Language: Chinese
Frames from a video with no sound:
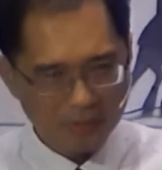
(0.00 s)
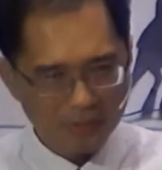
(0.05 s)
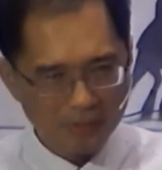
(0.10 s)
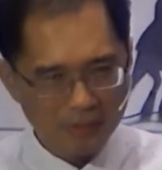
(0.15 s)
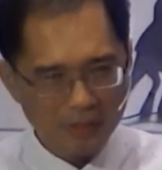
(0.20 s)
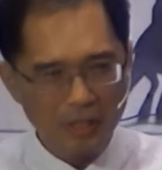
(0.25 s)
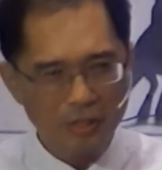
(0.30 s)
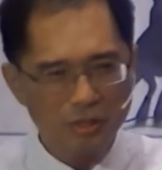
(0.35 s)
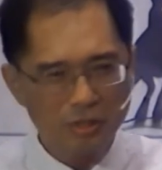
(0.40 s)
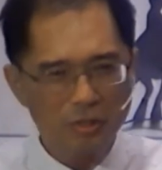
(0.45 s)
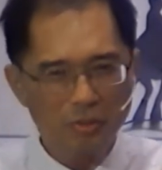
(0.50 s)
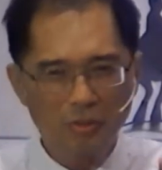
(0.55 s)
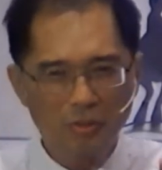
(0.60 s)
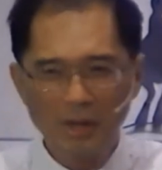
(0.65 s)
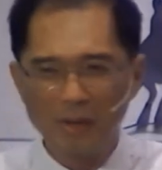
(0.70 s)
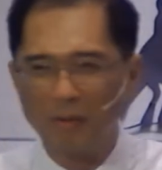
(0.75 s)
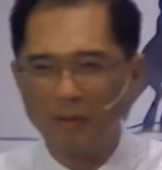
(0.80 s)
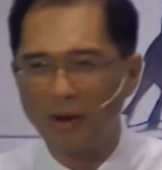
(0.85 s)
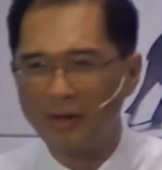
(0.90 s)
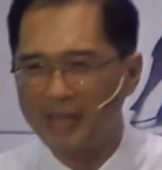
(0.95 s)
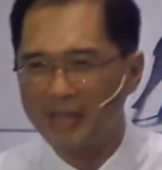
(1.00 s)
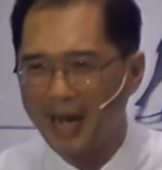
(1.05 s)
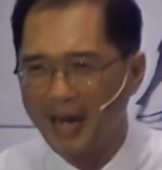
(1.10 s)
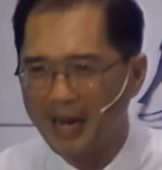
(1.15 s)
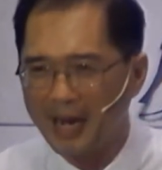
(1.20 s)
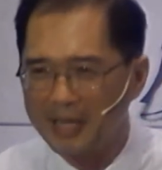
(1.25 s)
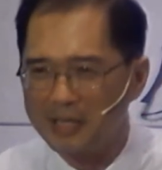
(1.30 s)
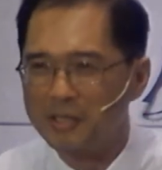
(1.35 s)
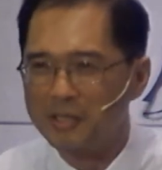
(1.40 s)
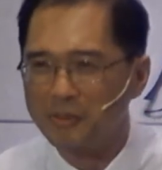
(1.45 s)
你是为我拿，
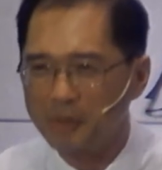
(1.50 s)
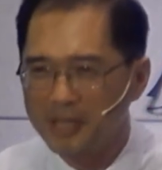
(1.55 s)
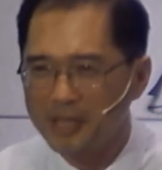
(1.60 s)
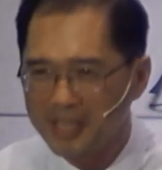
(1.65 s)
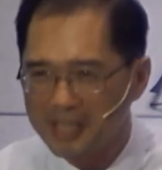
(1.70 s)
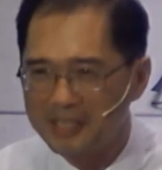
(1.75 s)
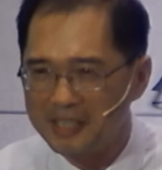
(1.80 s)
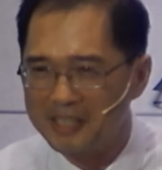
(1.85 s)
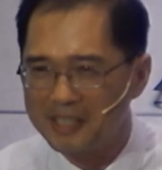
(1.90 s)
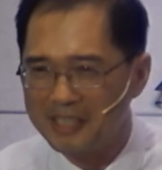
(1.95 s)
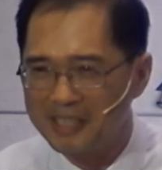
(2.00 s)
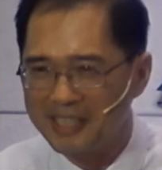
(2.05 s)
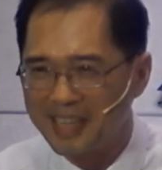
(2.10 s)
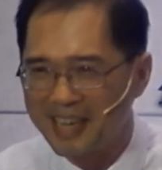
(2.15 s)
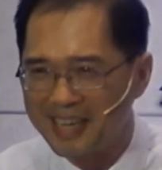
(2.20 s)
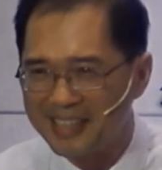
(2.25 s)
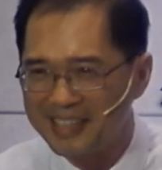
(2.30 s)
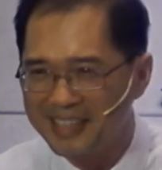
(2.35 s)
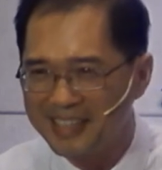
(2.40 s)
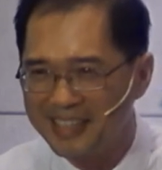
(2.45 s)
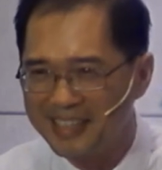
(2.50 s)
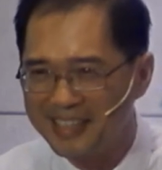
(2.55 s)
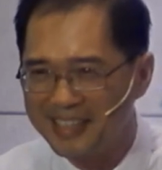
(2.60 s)
还是为你自己拿呢？”